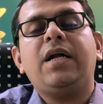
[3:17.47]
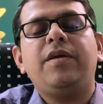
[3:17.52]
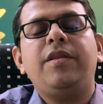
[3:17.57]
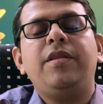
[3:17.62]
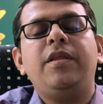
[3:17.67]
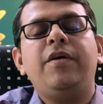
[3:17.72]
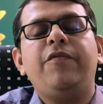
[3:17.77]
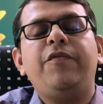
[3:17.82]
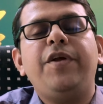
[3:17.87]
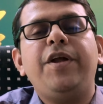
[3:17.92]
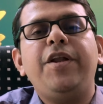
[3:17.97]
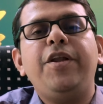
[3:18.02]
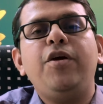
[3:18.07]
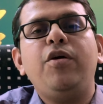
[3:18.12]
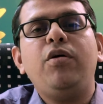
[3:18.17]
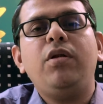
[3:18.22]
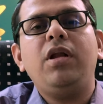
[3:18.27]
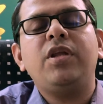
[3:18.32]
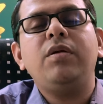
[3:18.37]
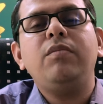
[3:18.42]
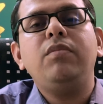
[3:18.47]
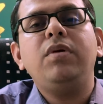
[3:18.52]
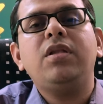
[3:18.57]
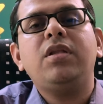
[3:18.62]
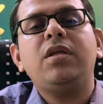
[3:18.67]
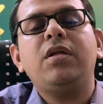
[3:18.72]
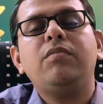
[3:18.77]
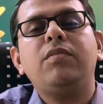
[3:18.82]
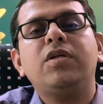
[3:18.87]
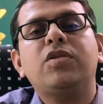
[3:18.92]
இந்த வீடியோவில் திரும்ப
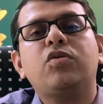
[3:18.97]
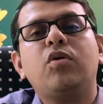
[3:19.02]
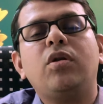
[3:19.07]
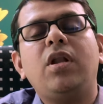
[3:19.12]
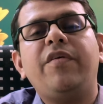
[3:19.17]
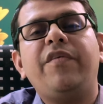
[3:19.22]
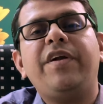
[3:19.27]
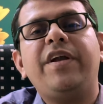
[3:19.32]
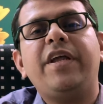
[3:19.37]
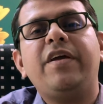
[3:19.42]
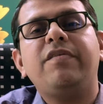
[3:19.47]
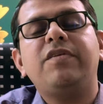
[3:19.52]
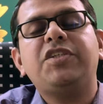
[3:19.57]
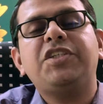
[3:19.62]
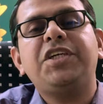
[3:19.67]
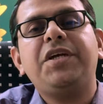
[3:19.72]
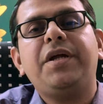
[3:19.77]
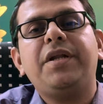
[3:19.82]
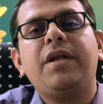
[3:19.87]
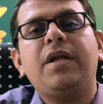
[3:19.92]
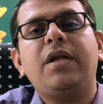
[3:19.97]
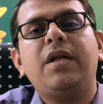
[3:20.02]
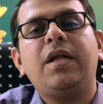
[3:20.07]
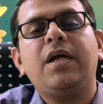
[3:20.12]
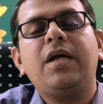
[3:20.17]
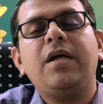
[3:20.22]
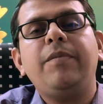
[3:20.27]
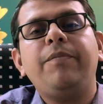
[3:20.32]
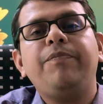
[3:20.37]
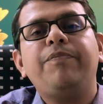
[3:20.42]
திரும்ப சொல்ல வேண்டிய விஷயம்
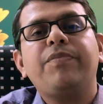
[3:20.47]
என்னென்னா